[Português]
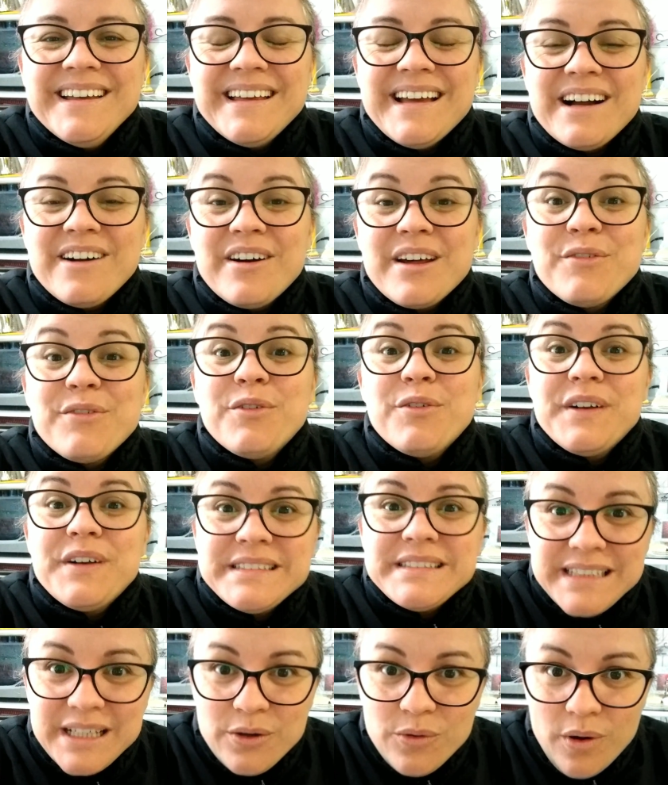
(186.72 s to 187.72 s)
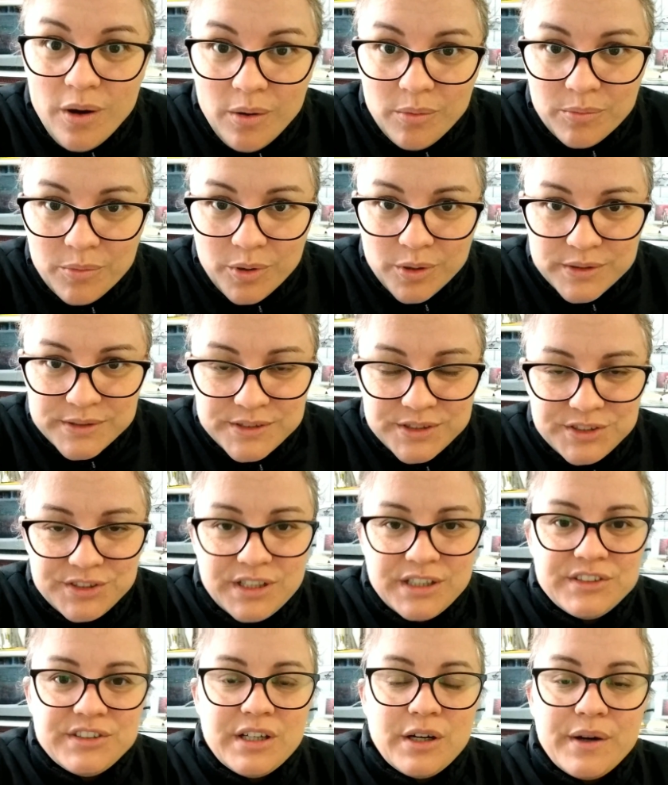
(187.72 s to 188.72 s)
e agora eu vou fazer o almoço,
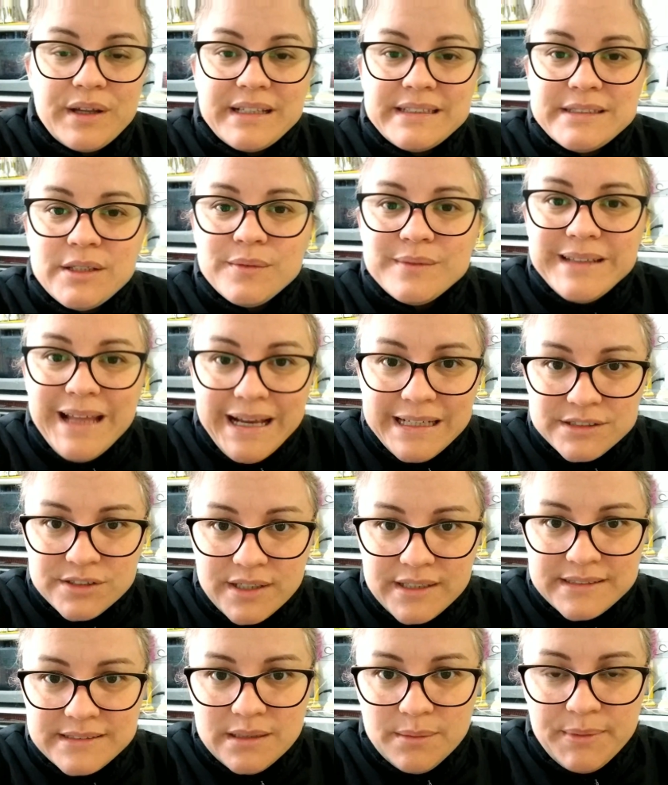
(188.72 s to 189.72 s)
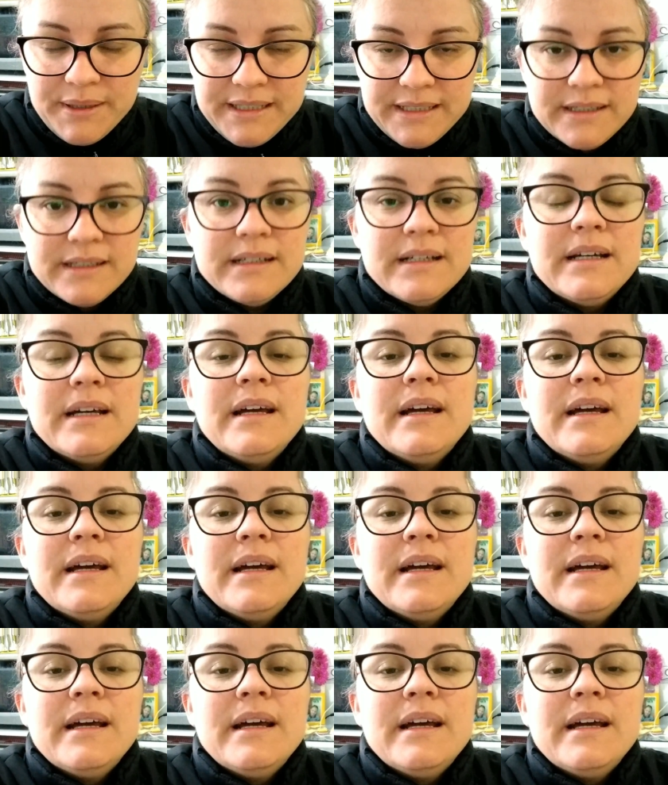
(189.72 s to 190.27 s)
gente. Agora são 10 horas da manhã.